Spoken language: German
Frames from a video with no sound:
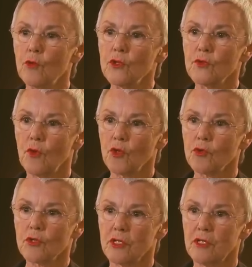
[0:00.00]
Gutes
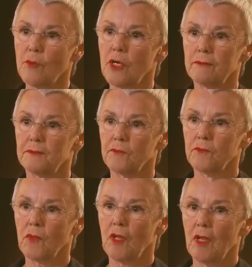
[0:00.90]
Forschungsthema.
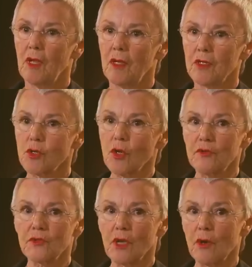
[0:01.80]
Es
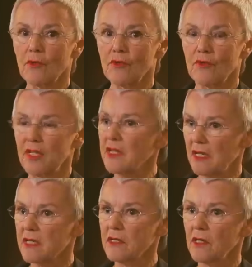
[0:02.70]
läuft auf
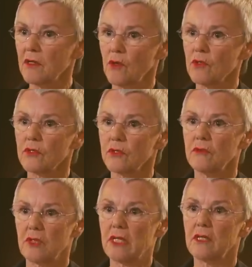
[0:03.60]
Interessen hinaus,
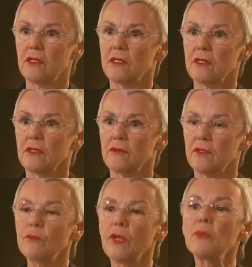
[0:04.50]
denke ich,
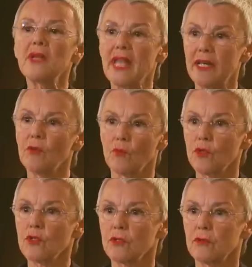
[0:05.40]
die man benennen
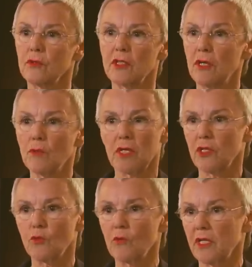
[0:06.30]
muss und denen man
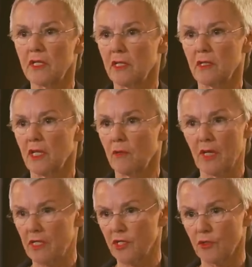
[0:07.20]
nicht humanitäre
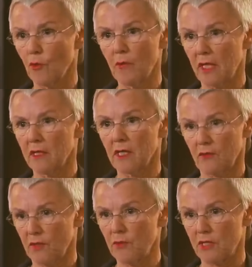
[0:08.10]
Deckmäntelchen umhängen
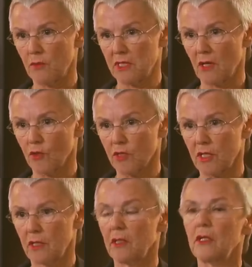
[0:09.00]
darf, damit sie besser
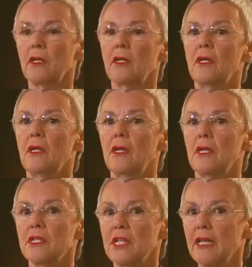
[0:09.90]
aussehen.
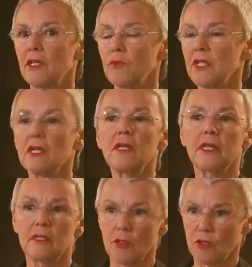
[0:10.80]
Es hängt mit
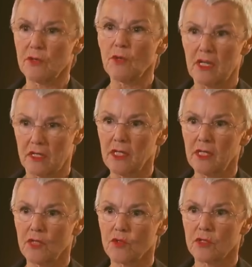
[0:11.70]
Relikten aus dem Kalten
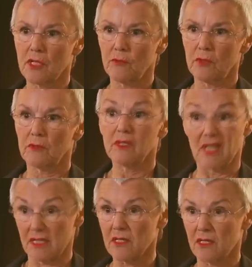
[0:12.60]
Krieg zusammen,
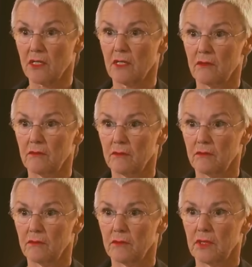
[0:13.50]
ganz sicher.
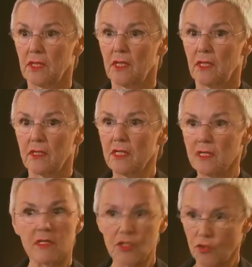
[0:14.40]
Die
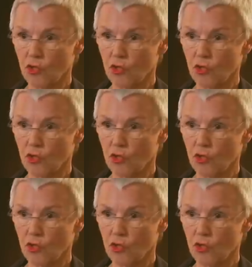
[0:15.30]
sind nicht